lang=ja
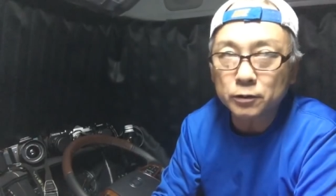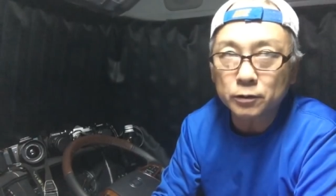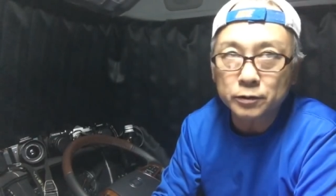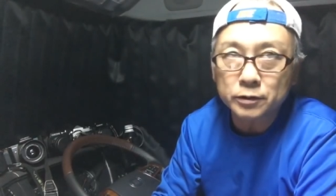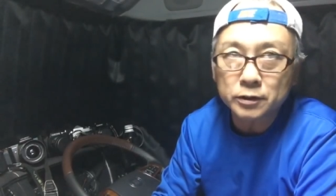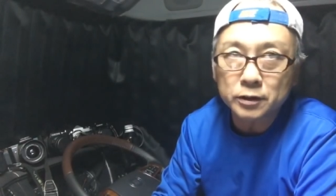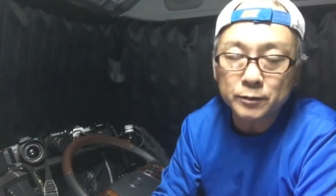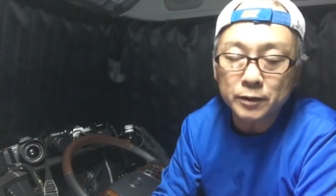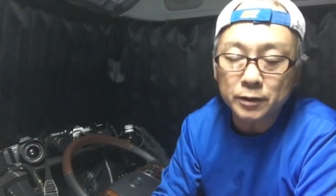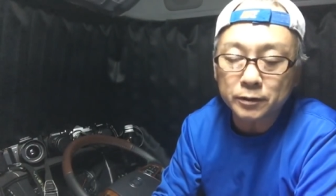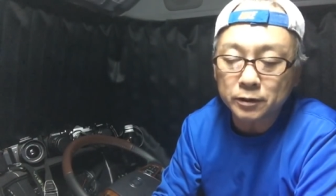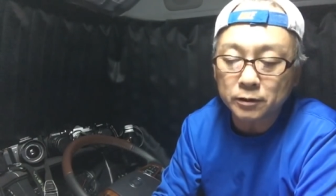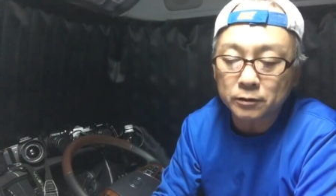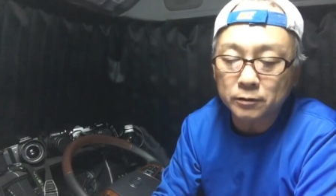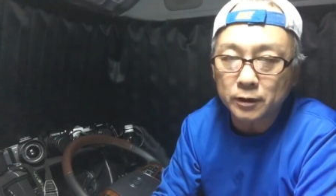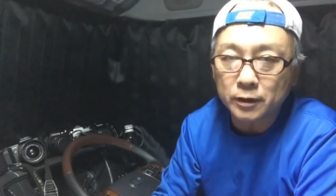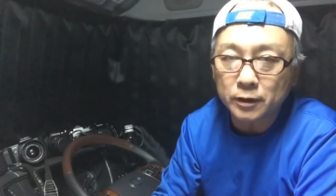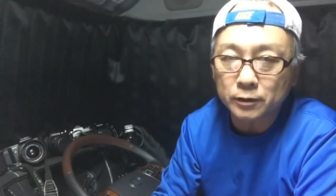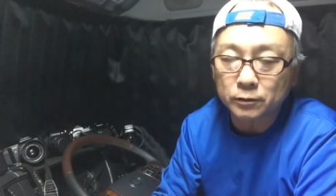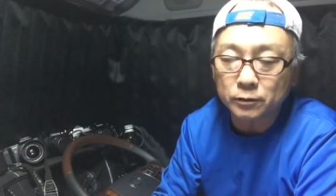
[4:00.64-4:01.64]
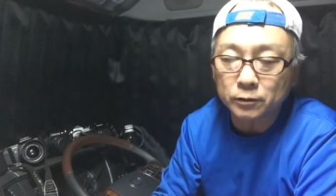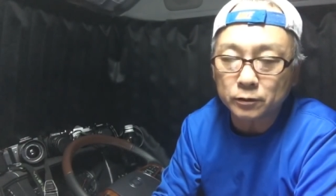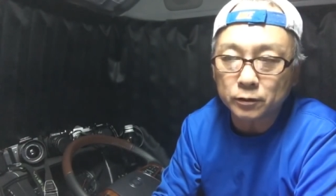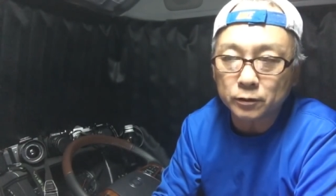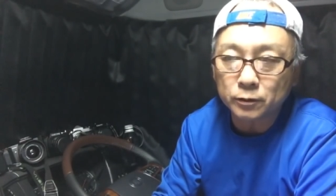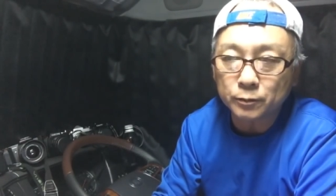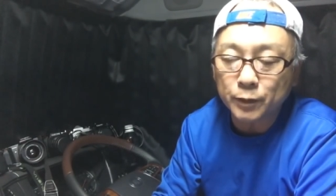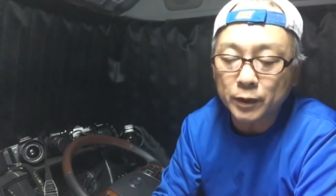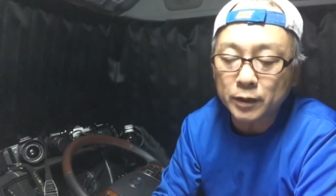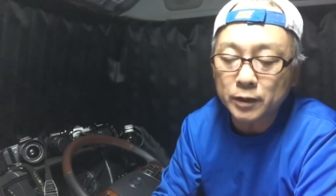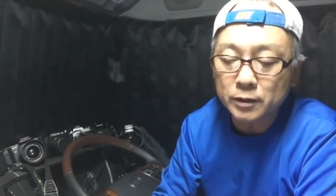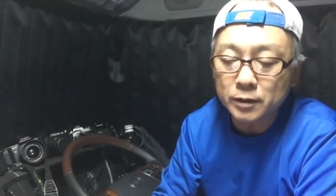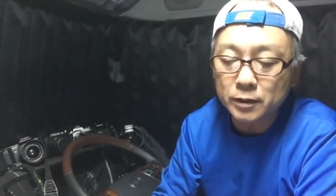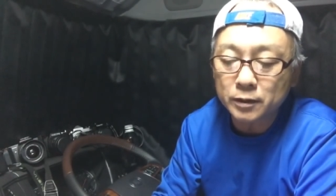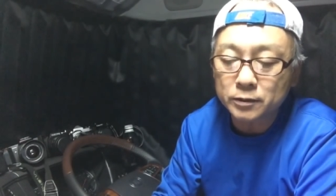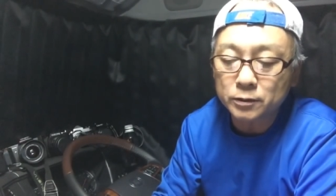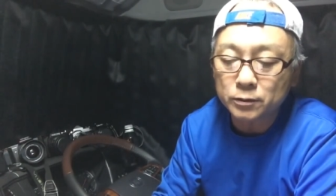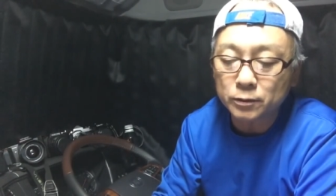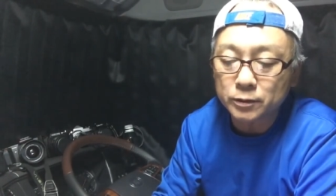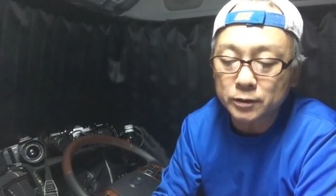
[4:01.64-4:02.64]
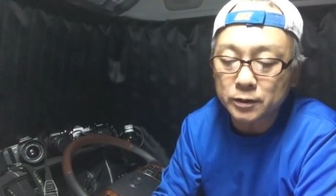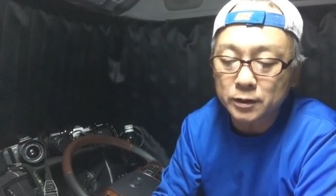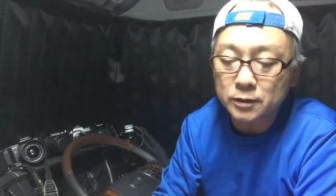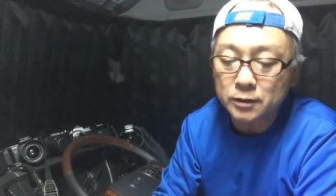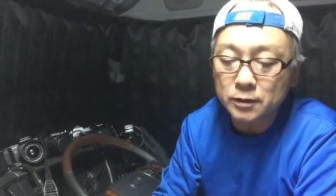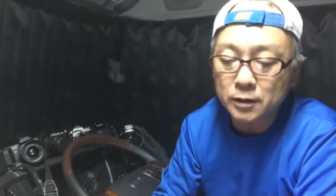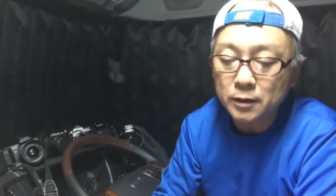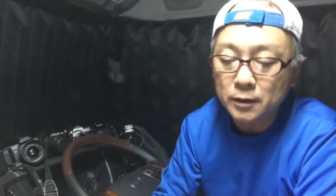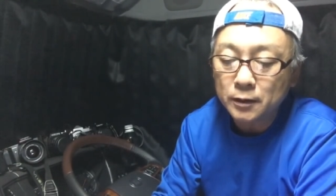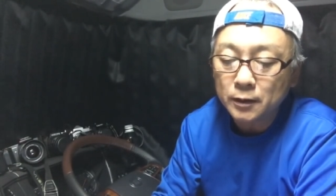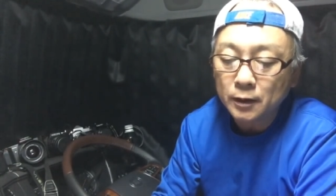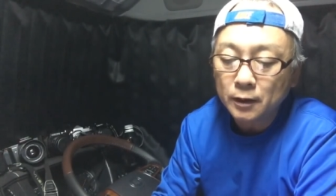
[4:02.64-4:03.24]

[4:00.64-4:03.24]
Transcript: 補正マークっていうのは、あのー、パララックス補正ですね。